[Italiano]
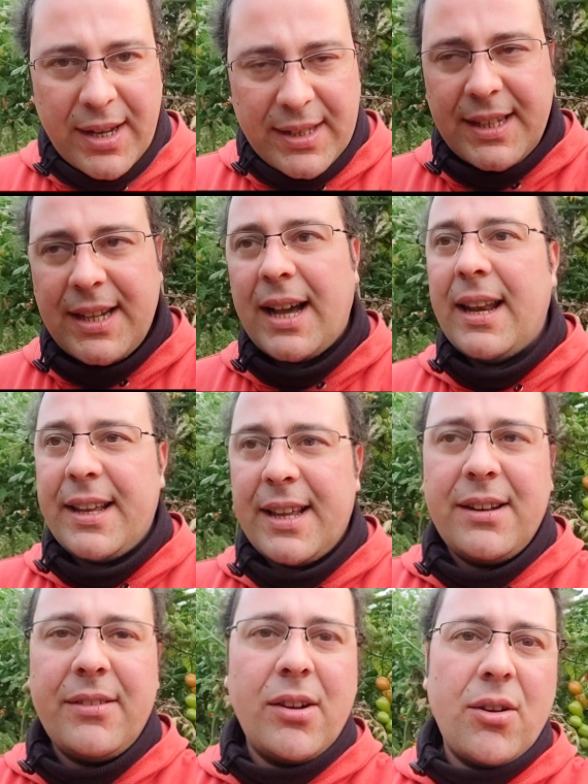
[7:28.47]
radicale che
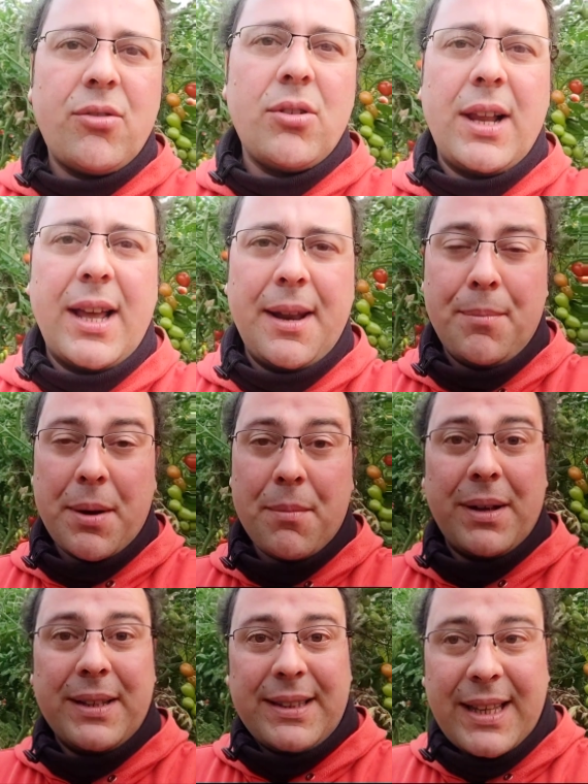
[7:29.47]
a livello fogliare per
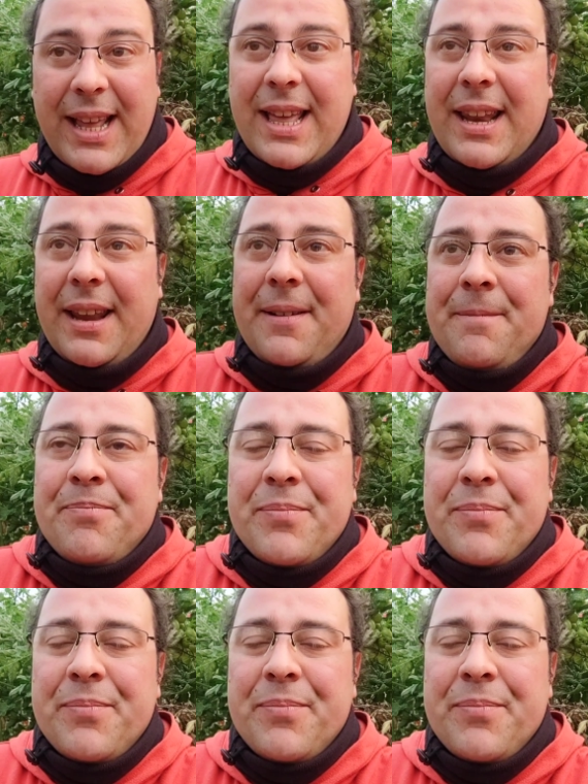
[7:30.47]
mantenere